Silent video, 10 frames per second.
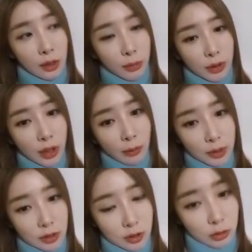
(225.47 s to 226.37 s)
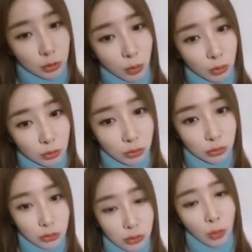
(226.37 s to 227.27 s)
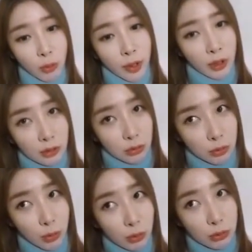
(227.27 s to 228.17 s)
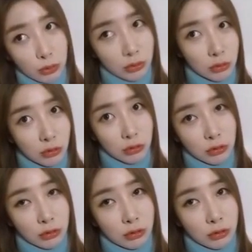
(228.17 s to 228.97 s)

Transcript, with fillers: 비타민C도 먹고 오메가도 먹고